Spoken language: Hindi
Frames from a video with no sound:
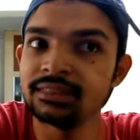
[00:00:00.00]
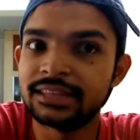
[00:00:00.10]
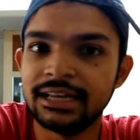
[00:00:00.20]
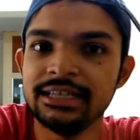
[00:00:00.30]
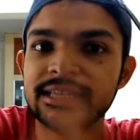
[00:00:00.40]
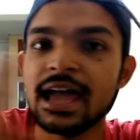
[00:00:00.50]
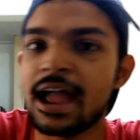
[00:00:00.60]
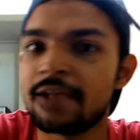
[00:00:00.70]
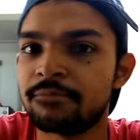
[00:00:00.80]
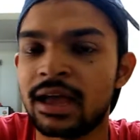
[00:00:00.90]
दिल्ली
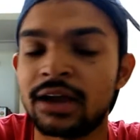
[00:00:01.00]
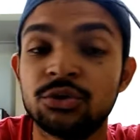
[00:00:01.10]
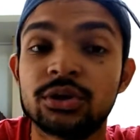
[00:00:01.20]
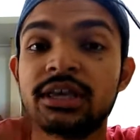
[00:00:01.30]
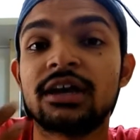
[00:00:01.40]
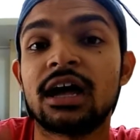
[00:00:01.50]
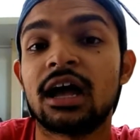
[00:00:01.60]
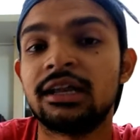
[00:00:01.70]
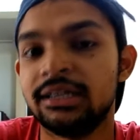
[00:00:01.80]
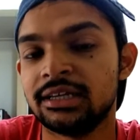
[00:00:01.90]
एंड बैंगलोर के
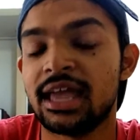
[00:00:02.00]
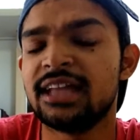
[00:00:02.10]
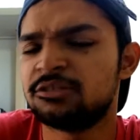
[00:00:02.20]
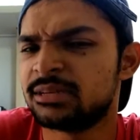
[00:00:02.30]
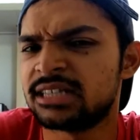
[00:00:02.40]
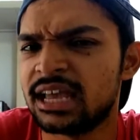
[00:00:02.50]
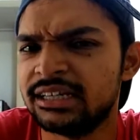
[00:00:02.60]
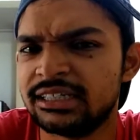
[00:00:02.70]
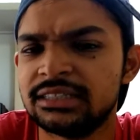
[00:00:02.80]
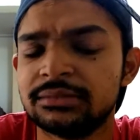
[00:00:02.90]
खाने एंड
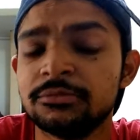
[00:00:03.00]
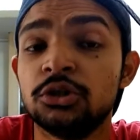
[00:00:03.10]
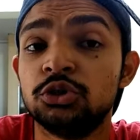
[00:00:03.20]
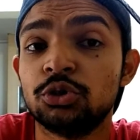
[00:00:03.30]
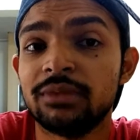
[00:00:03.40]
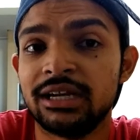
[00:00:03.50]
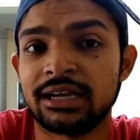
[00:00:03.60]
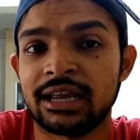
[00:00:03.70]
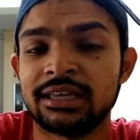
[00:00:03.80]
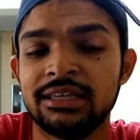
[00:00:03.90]
स्पेशलिटीज़ जो मैंने
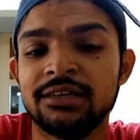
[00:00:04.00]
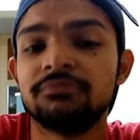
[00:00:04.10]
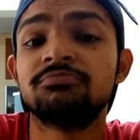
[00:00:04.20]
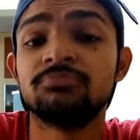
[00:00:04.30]
ट्राई की है